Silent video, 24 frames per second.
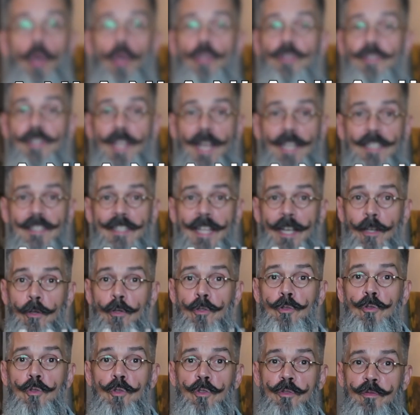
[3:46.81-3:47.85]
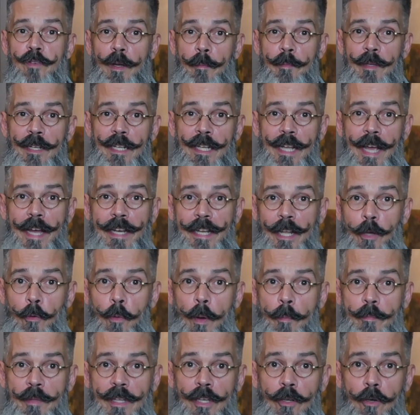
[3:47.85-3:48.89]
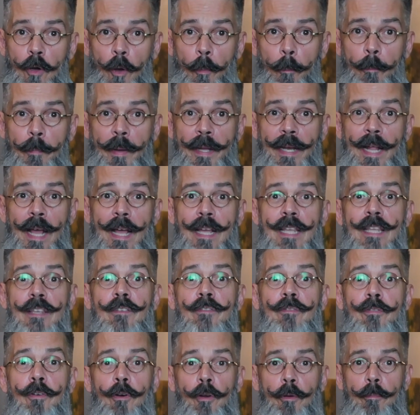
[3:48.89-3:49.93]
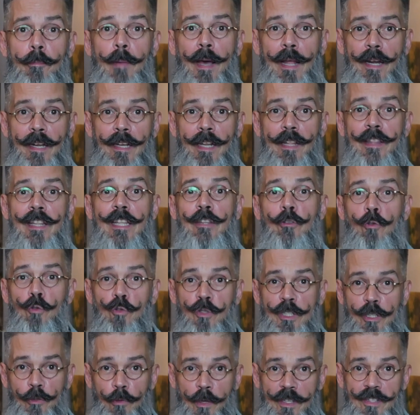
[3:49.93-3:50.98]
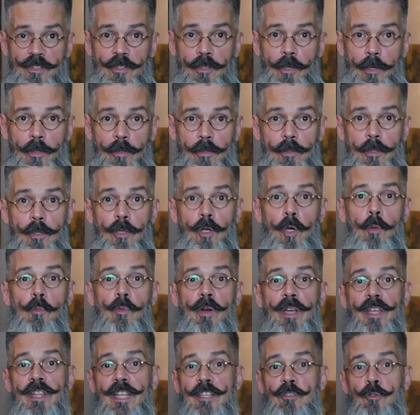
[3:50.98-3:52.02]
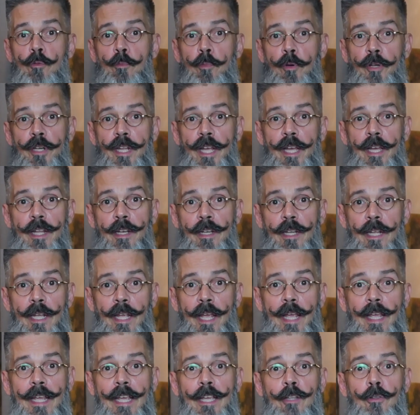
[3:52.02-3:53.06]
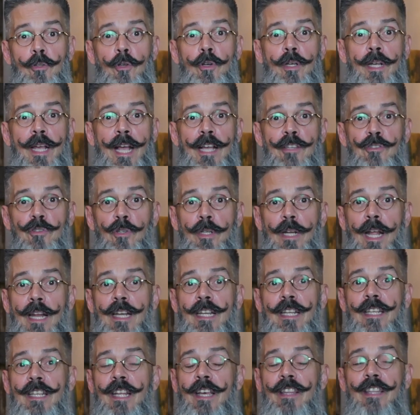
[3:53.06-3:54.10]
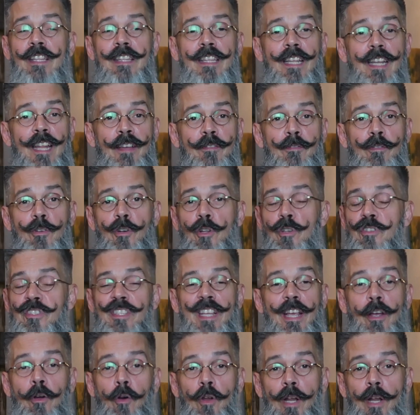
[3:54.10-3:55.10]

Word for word: Contacta con tus familiares o amigos para informarles de tu situación como es de suponer, en estos casos las líneas de teléfono se